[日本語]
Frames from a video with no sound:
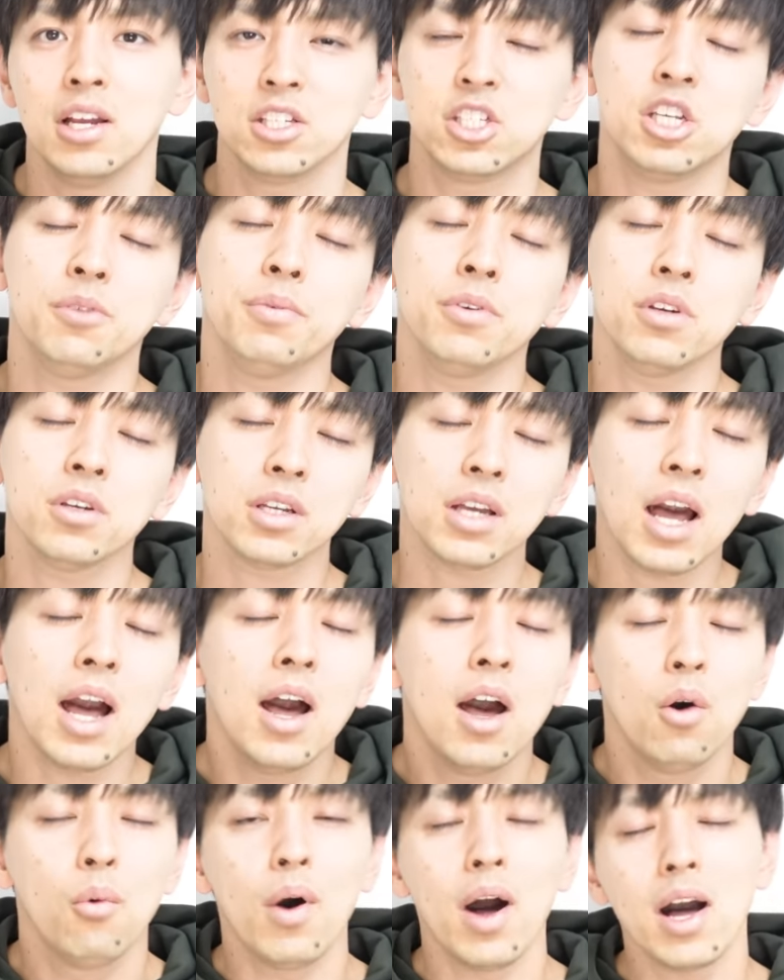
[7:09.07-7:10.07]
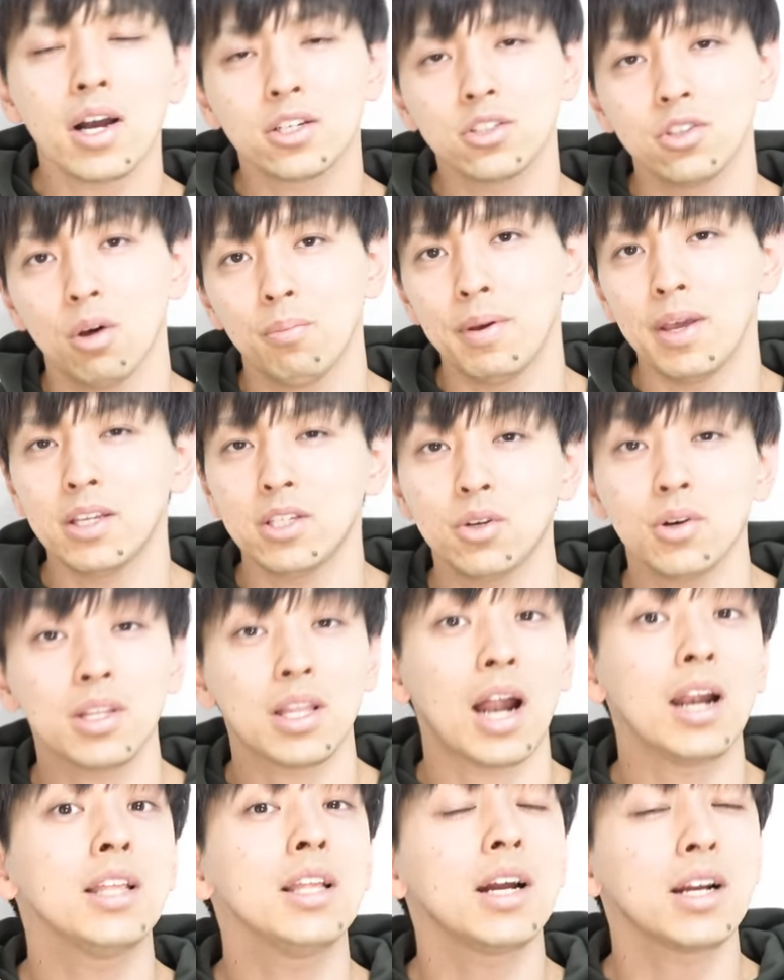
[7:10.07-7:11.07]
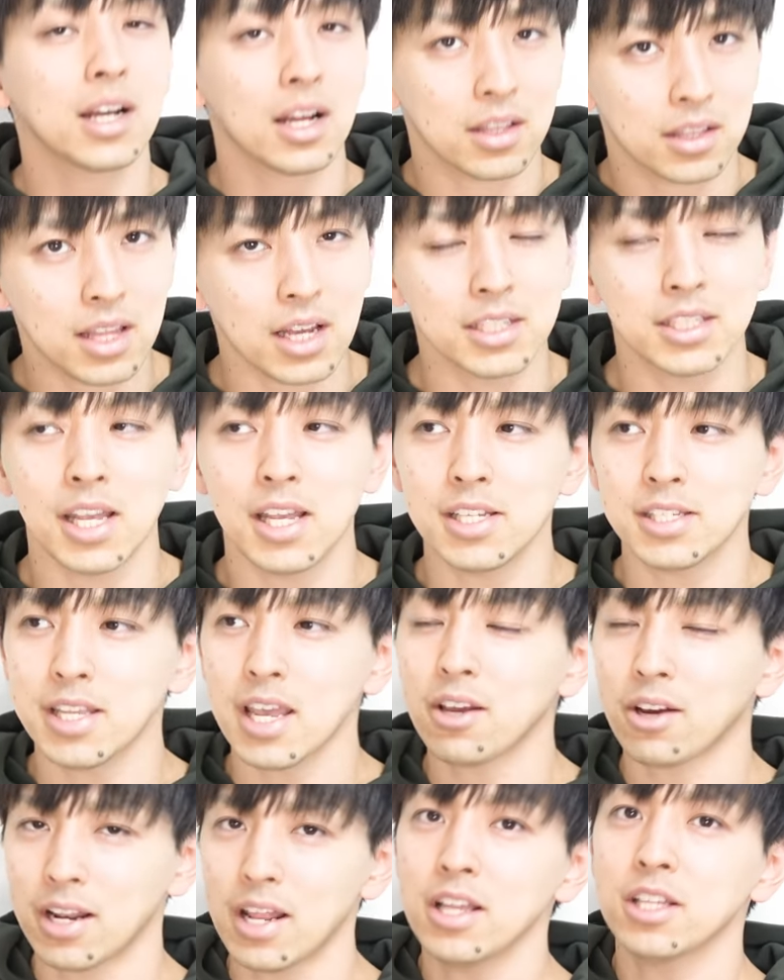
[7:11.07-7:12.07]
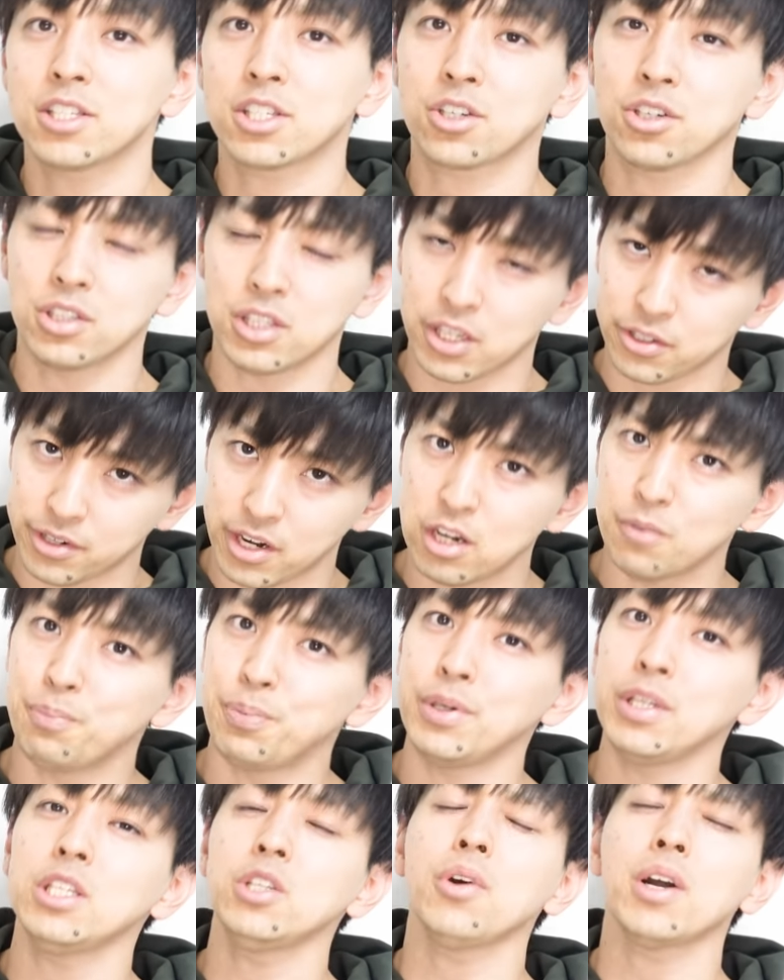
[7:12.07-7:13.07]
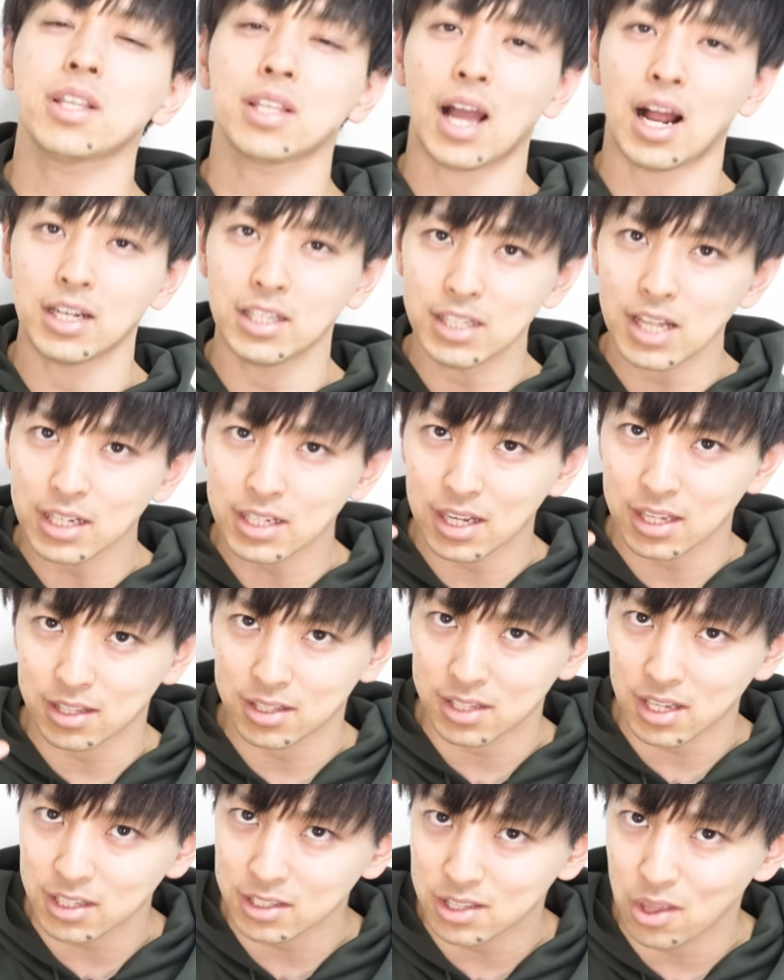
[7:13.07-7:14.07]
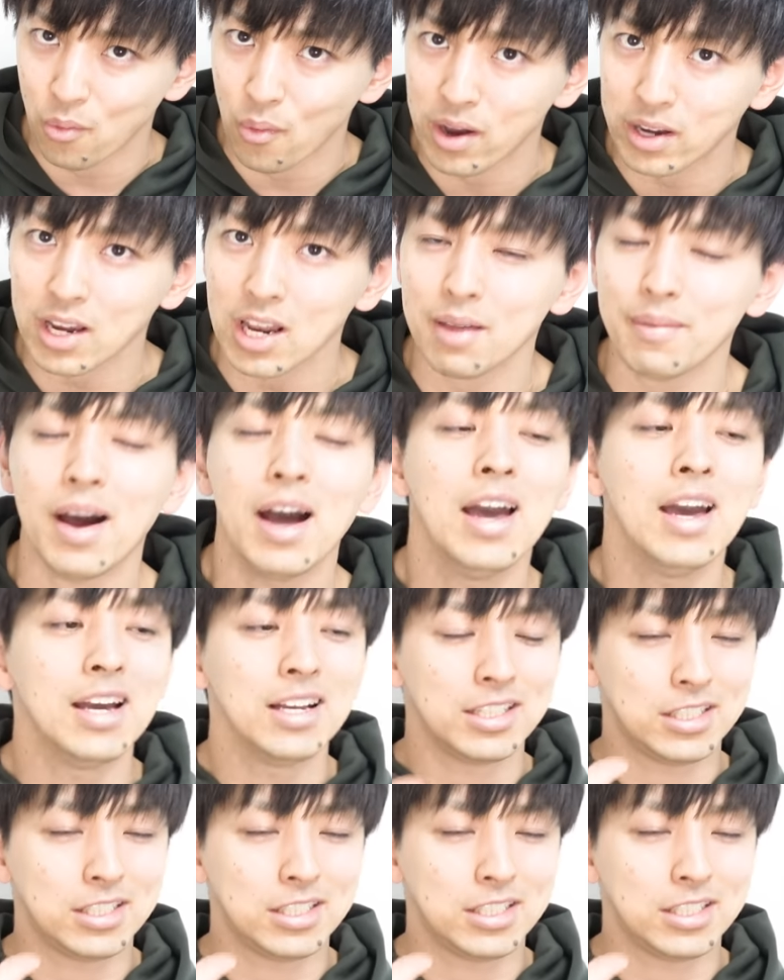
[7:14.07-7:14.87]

自分がワークの勉強が足りなかった、先生がね、作ってくれるプリントが足りなかったって分かれば、